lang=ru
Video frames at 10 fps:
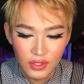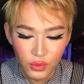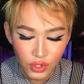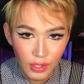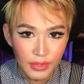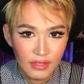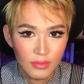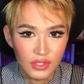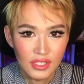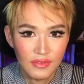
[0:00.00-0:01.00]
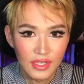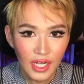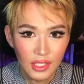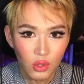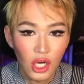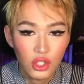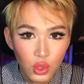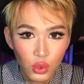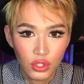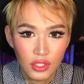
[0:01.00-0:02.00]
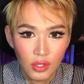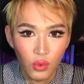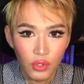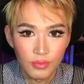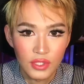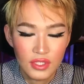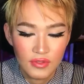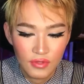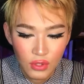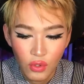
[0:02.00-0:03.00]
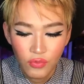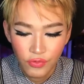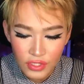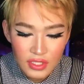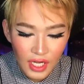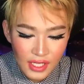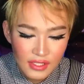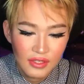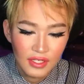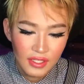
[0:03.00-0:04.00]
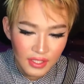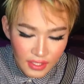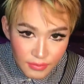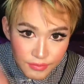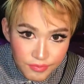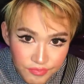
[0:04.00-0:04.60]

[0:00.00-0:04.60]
ну, не на первом же свидании, ну, а что это такое без цветов и сразу это,